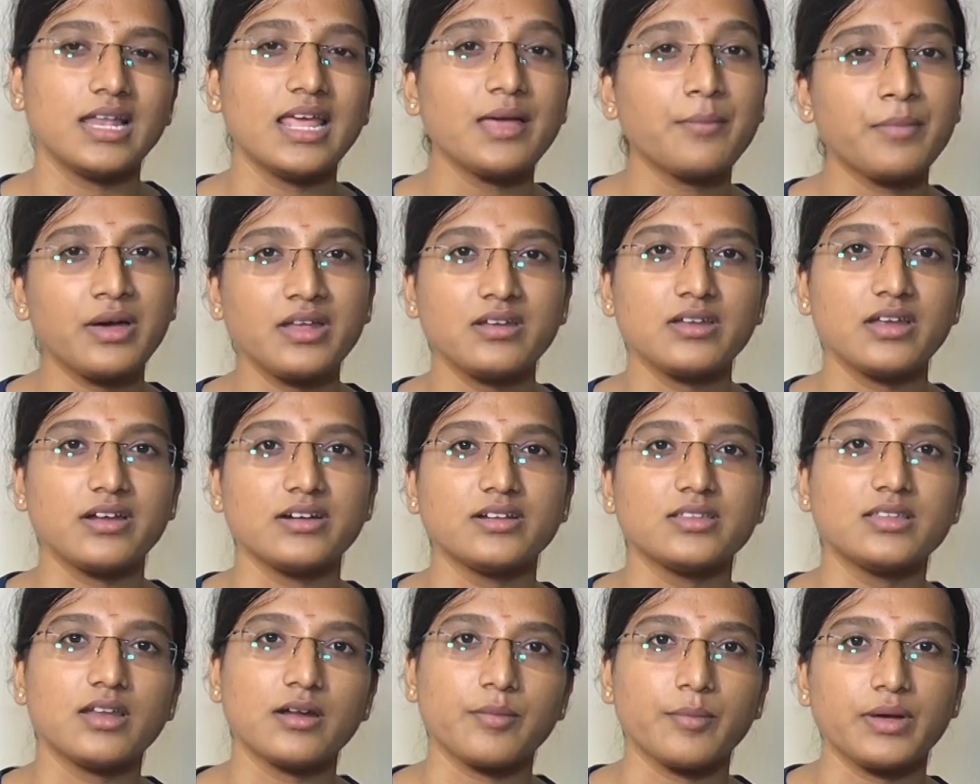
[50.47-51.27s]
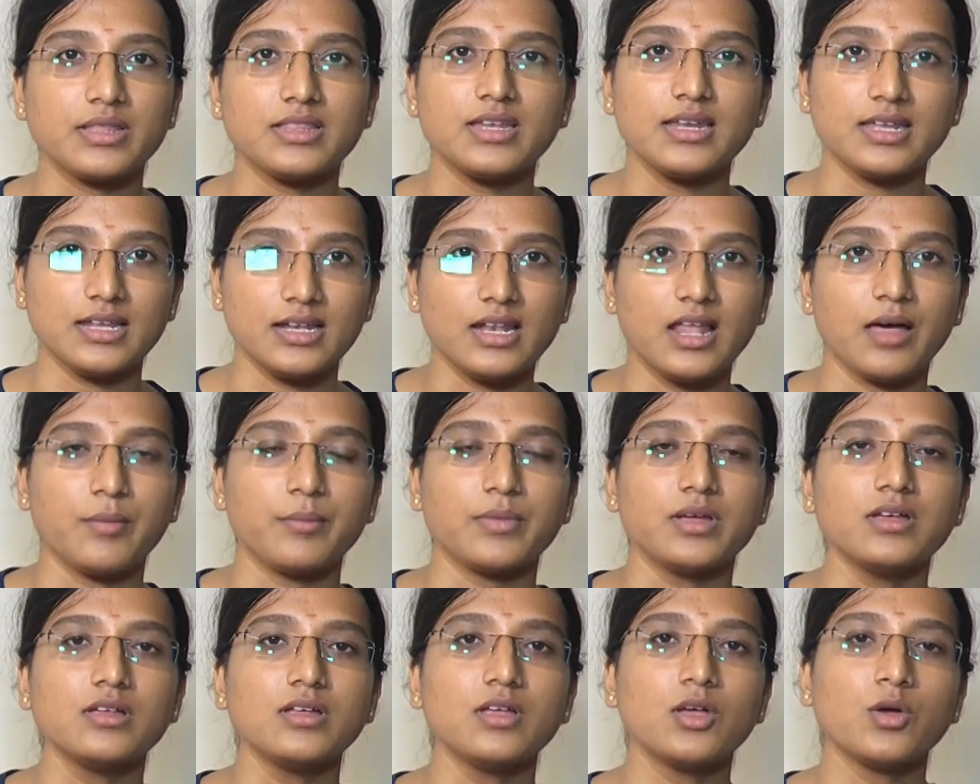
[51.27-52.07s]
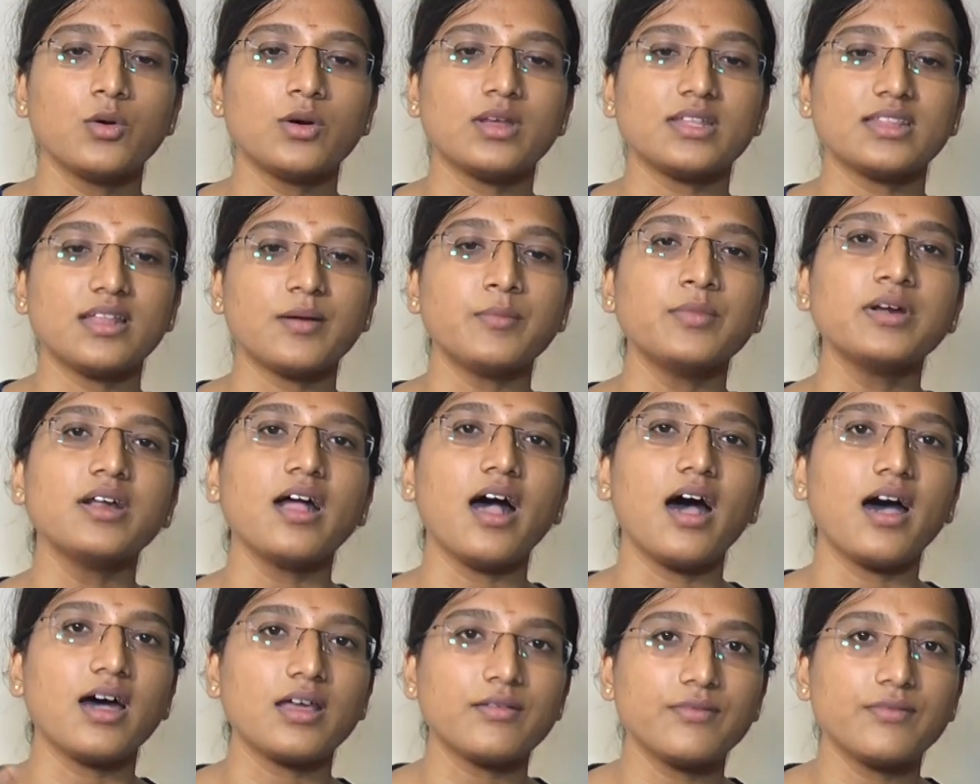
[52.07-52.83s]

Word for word: லேமான் எழுதுகிற மாதிரி இல்லாமல் ஒரு தமிழ்